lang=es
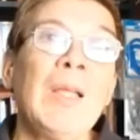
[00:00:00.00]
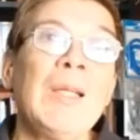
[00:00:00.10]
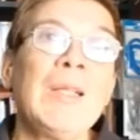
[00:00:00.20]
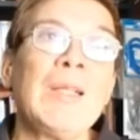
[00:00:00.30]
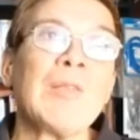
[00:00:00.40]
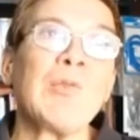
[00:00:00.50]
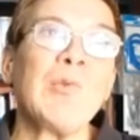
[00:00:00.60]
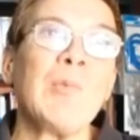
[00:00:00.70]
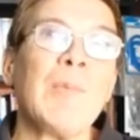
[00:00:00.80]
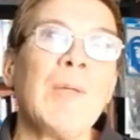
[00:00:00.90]
y que
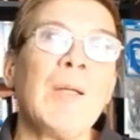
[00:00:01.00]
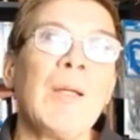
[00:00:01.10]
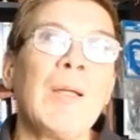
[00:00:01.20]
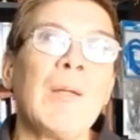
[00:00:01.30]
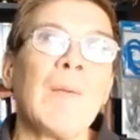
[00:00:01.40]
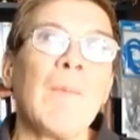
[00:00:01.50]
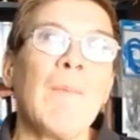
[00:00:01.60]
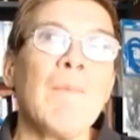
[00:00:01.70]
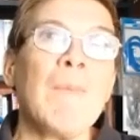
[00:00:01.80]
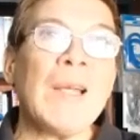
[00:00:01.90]
su eh,
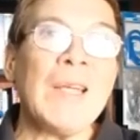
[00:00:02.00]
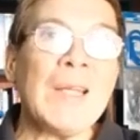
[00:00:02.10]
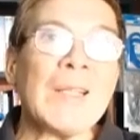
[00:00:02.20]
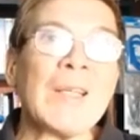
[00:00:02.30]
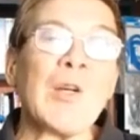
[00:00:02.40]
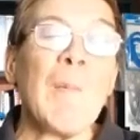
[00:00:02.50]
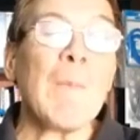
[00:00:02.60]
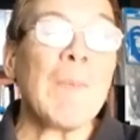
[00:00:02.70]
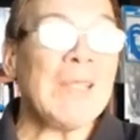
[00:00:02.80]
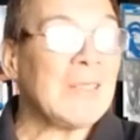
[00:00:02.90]
manera de
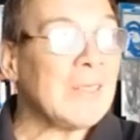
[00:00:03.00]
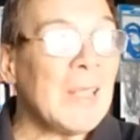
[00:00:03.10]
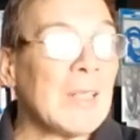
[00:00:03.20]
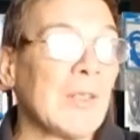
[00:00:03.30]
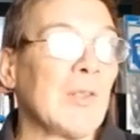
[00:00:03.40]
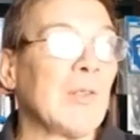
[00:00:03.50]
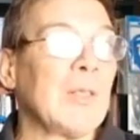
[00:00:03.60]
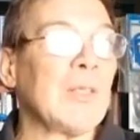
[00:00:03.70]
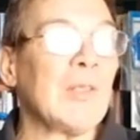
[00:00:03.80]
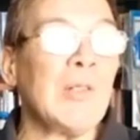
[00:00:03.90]
compensar todo
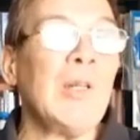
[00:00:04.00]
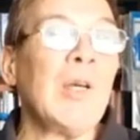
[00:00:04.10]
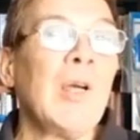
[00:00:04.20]
esto